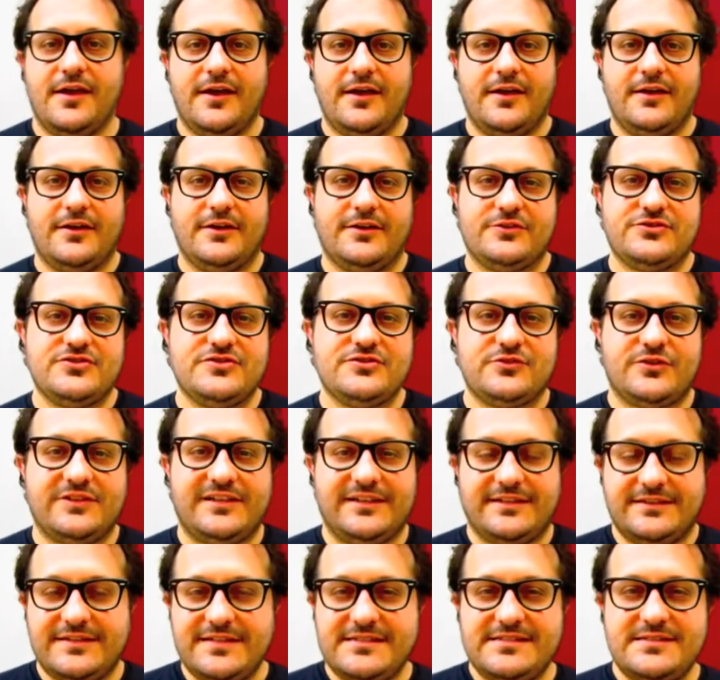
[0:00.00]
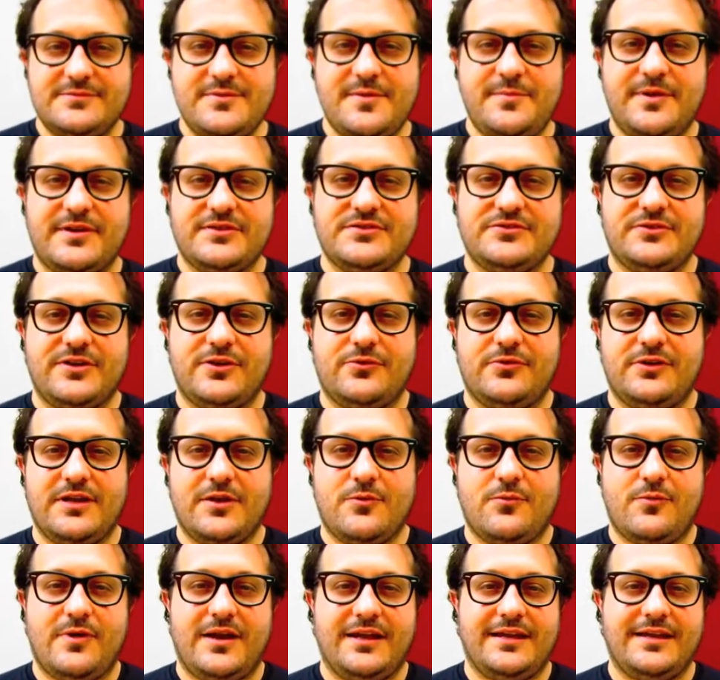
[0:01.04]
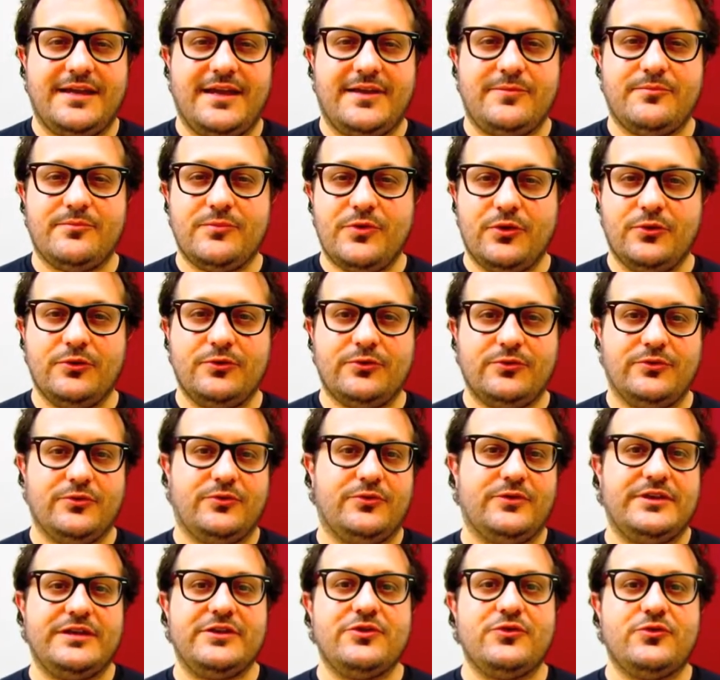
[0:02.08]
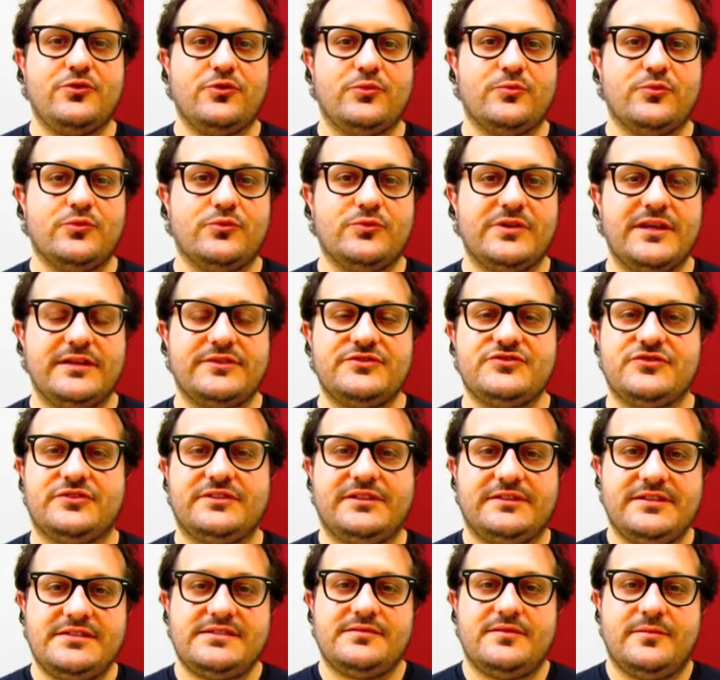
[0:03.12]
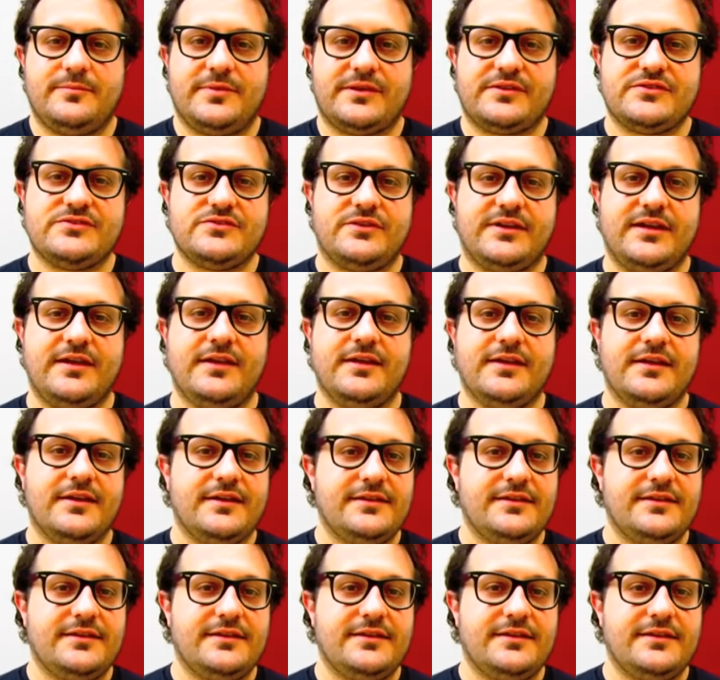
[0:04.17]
Uh, ci sono tantissime persone con le quali hai molto in comune, ci sono tantissime persone